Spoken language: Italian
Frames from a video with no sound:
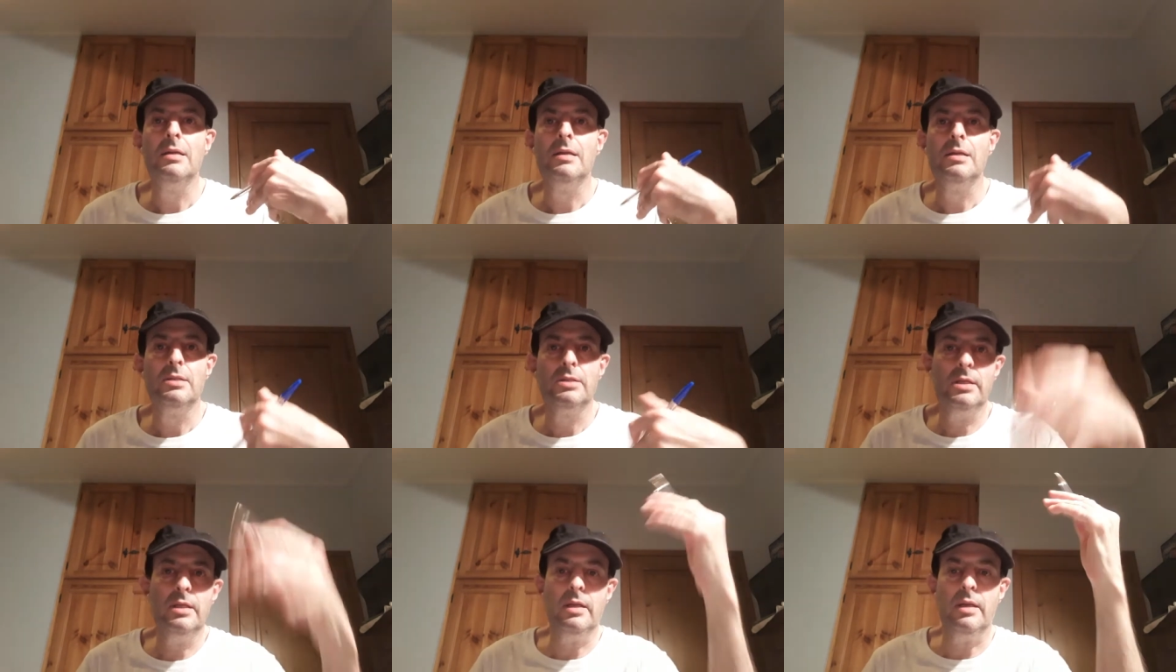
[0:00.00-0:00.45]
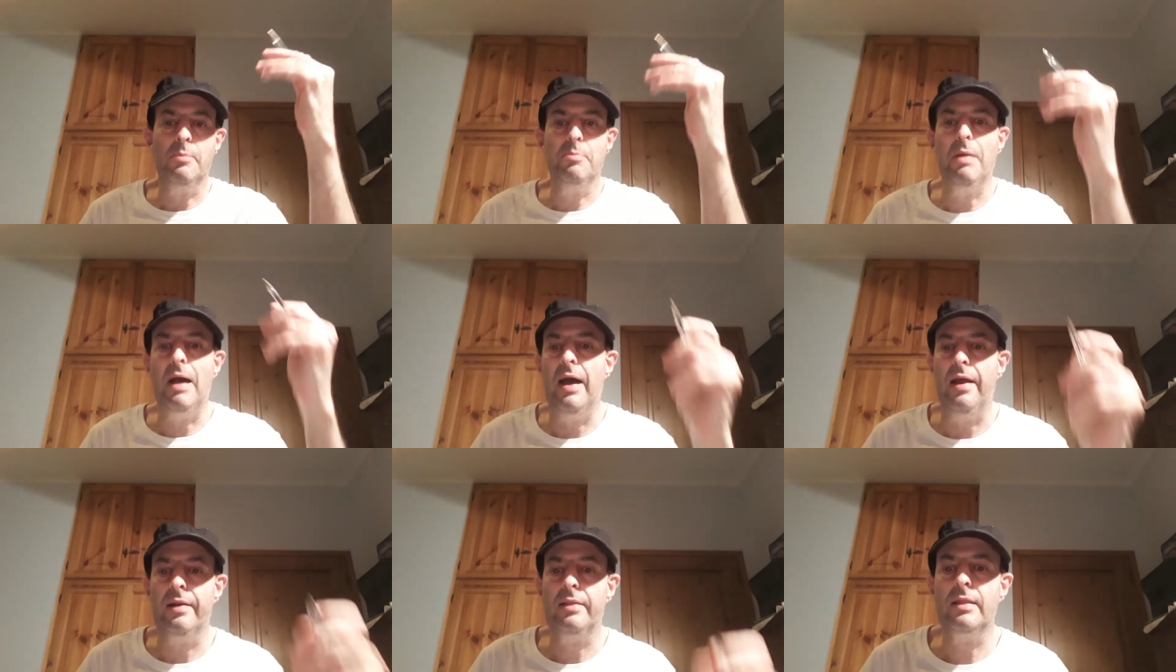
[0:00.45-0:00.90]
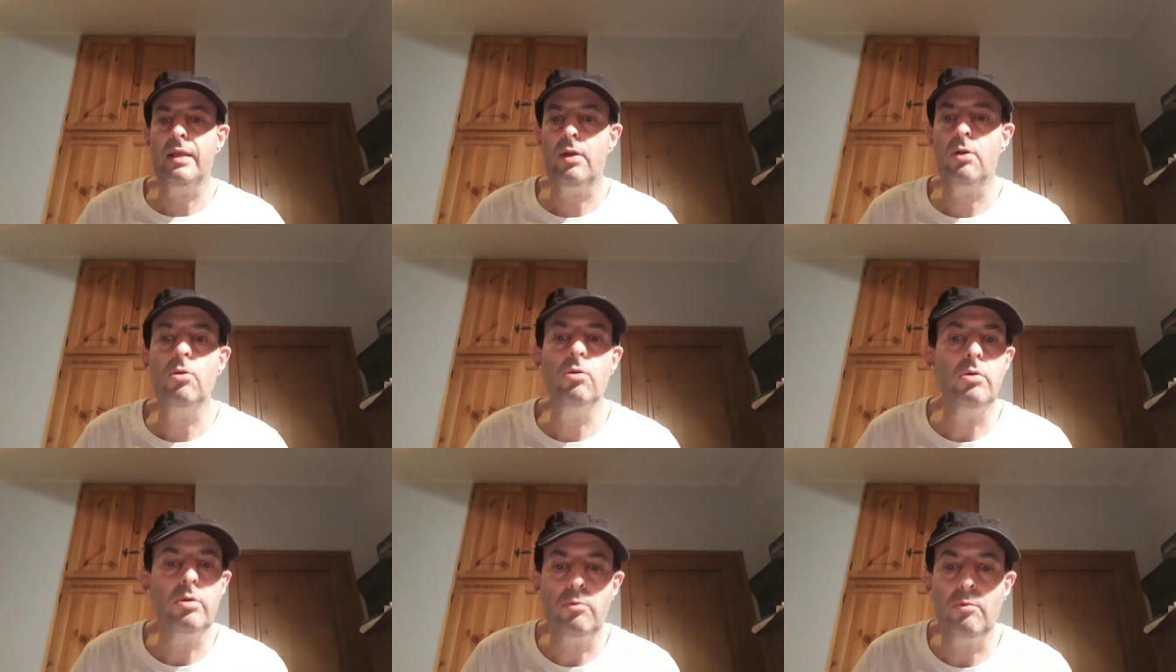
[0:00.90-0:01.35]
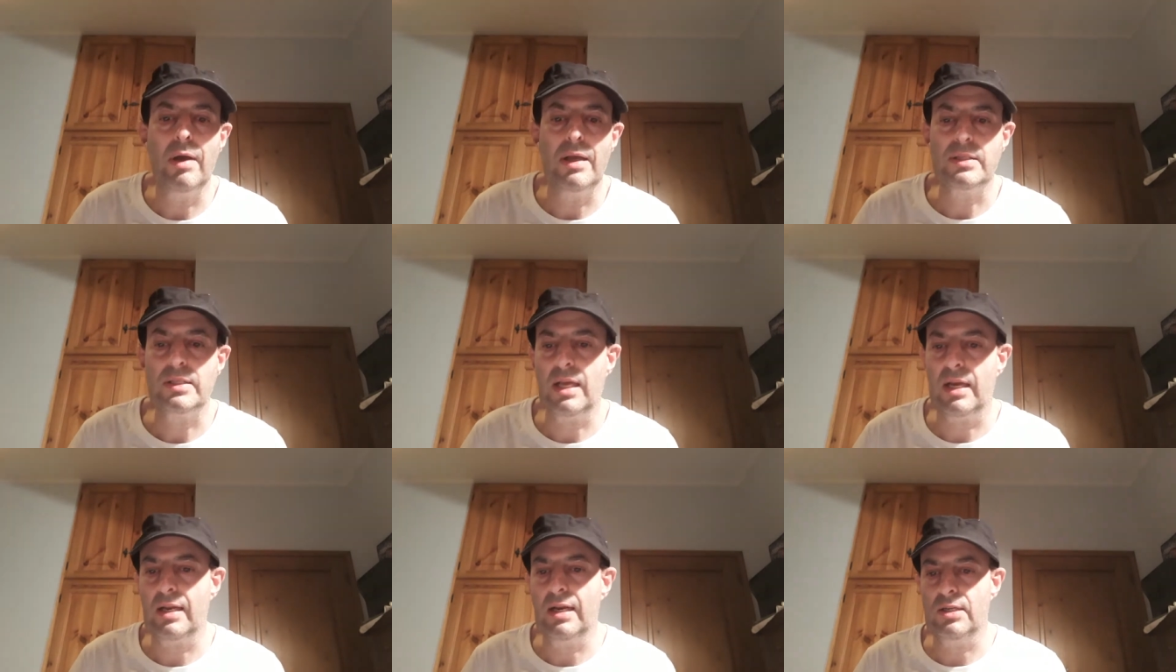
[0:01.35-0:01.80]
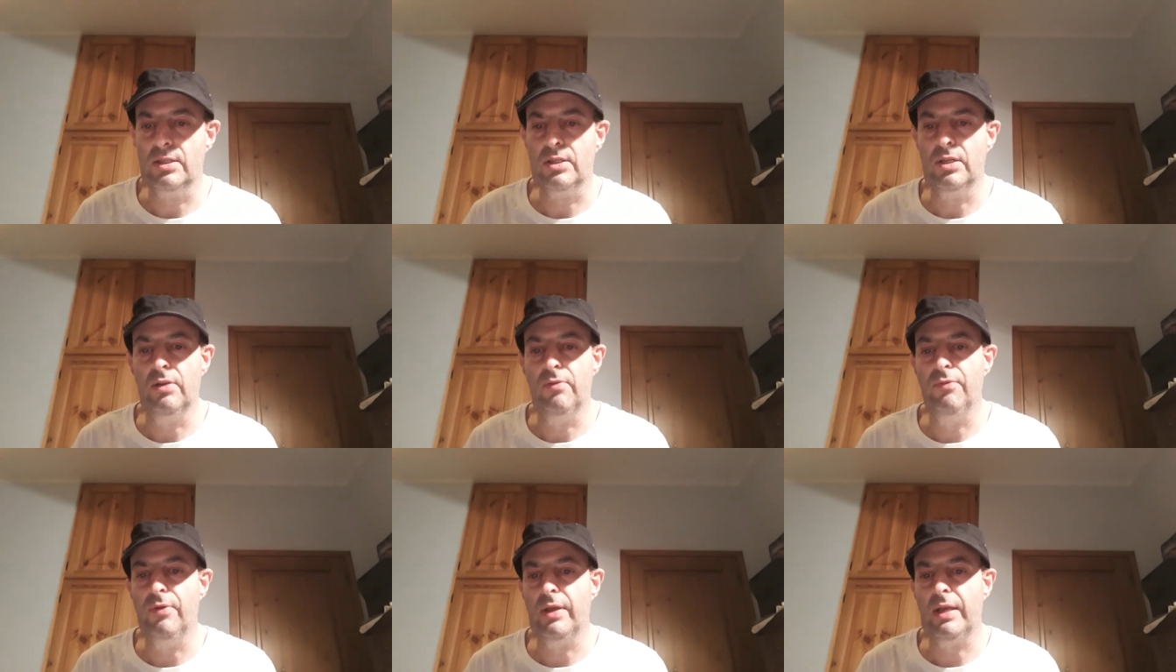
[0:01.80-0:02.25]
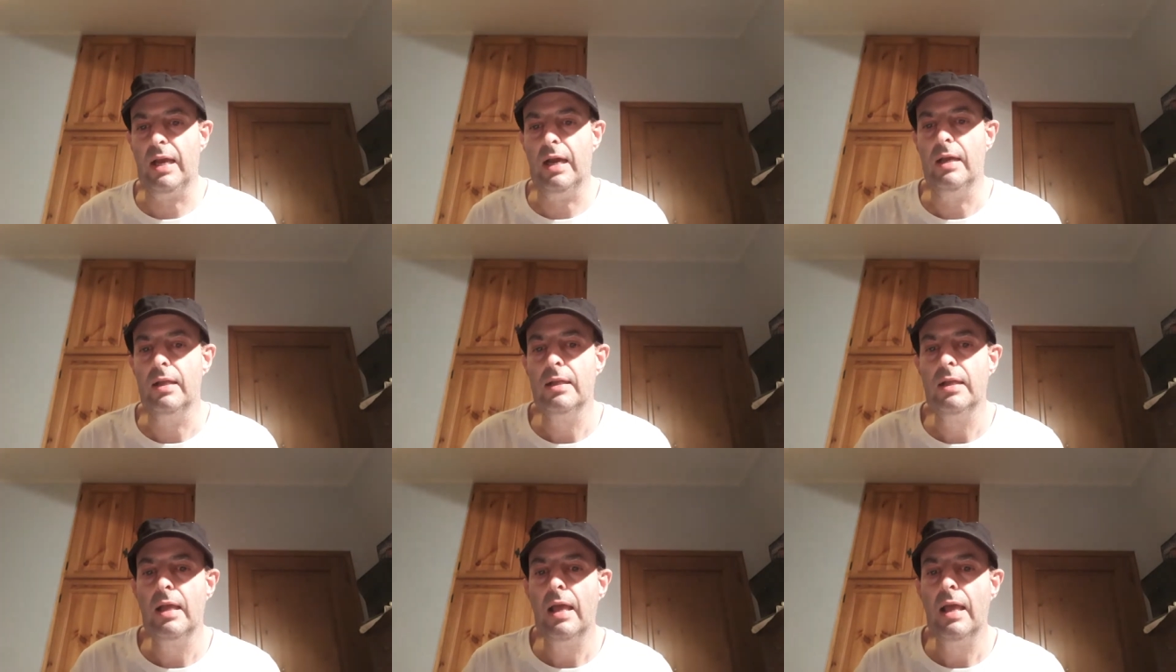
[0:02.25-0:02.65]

si riparte con questa classifica.